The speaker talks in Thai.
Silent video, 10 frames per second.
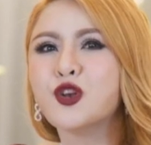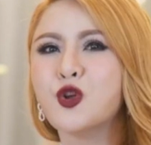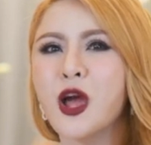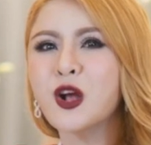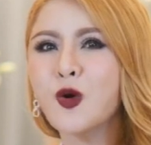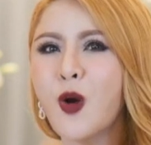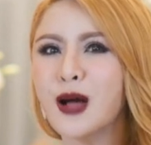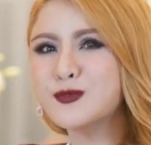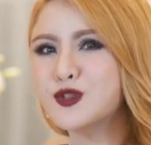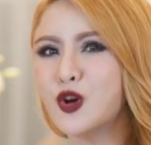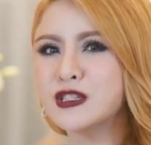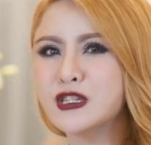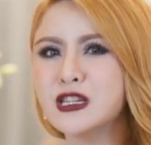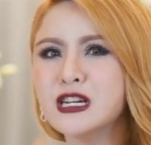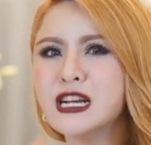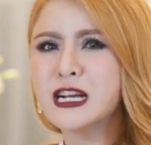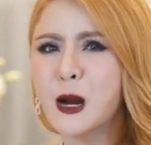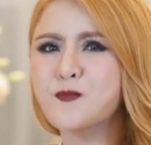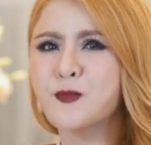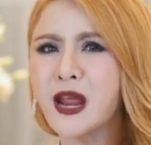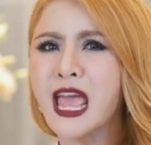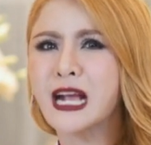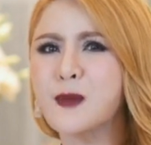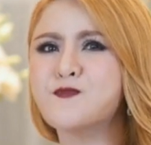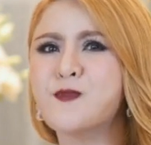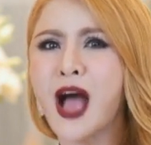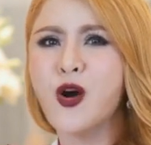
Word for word: ด้วยความสดชื่นกระปรี้กระเปร่า